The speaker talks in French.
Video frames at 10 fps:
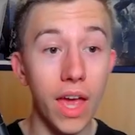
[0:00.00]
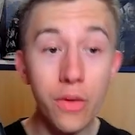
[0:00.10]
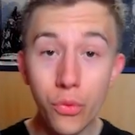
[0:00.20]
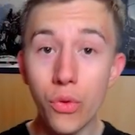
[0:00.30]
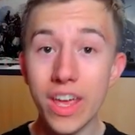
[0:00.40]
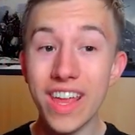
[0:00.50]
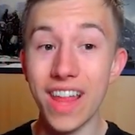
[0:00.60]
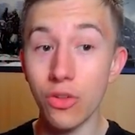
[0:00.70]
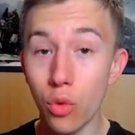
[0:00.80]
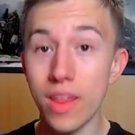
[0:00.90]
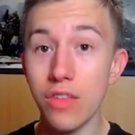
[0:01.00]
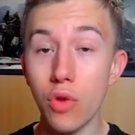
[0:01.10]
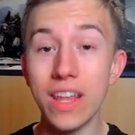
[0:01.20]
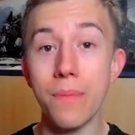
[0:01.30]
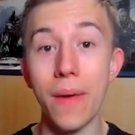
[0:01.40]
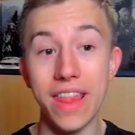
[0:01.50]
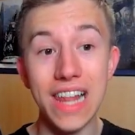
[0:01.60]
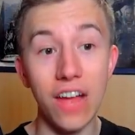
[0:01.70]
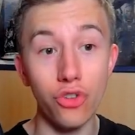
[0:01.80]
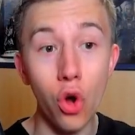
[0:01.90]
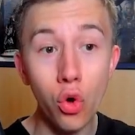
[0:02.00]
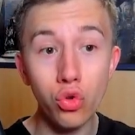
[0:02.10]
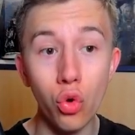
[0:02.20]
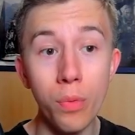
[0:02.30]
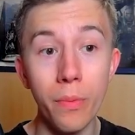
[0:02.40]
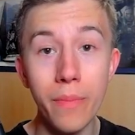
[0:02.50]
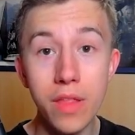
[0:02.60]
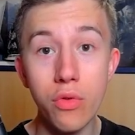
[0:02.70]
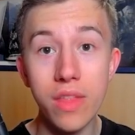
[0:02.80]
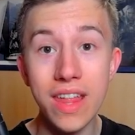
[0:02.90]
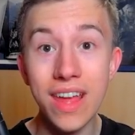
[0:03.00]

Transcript: Et vous voyez que c'est un 3 étoiles qui passe large en troupes mais aussi